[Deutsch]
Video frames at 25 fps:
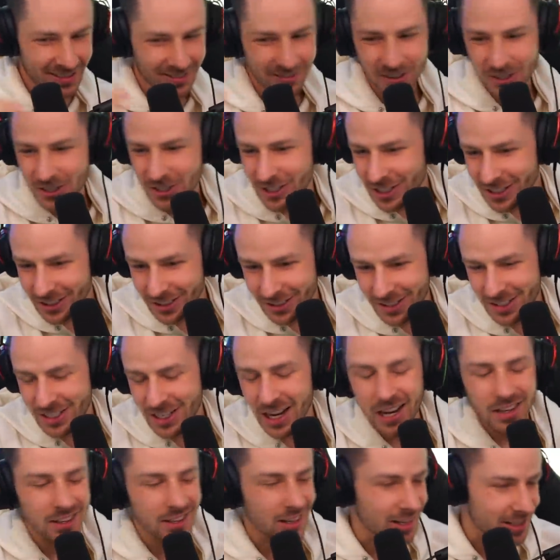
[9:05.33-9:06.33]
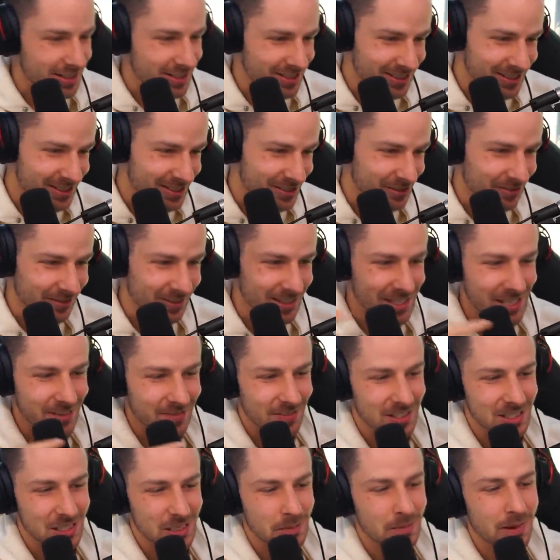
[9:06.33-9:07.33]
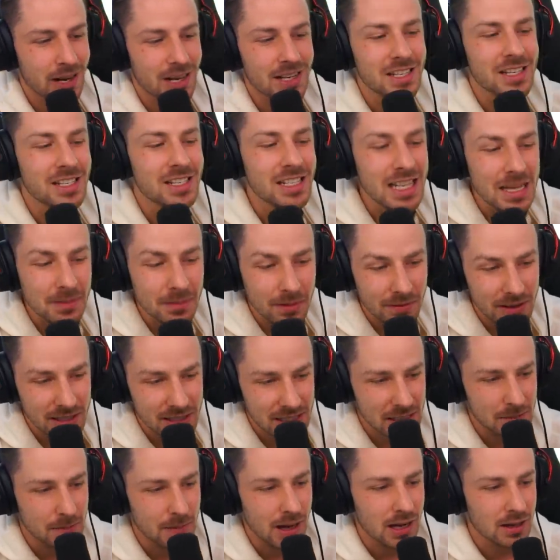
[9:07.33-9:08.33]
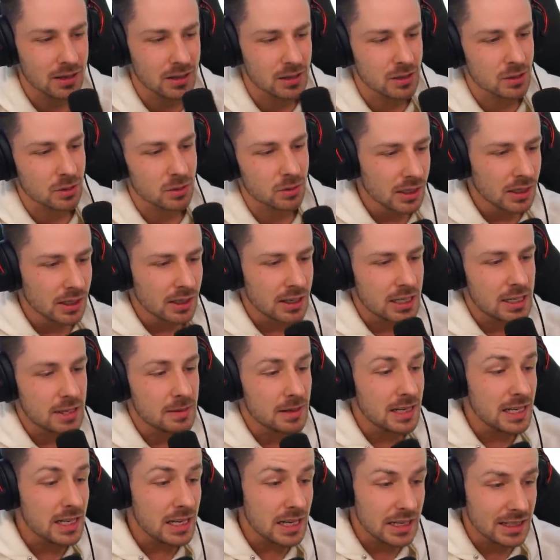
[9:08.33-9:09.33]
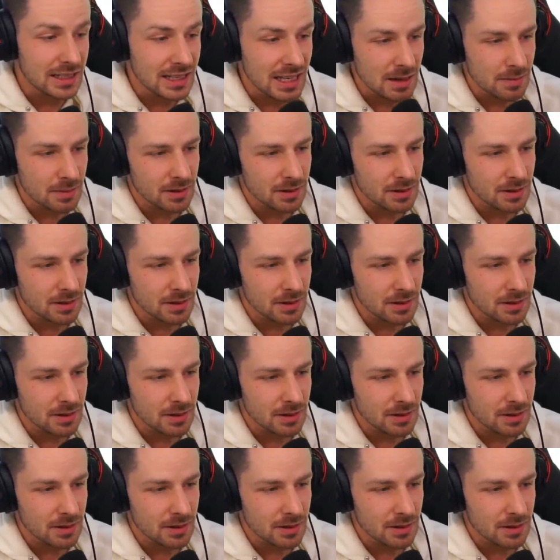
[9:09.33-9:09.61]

verschiedene Side-Hustles, so wisst ihr, was ich meine? Ich liebe, was ich mache, so. Ich, ich liebe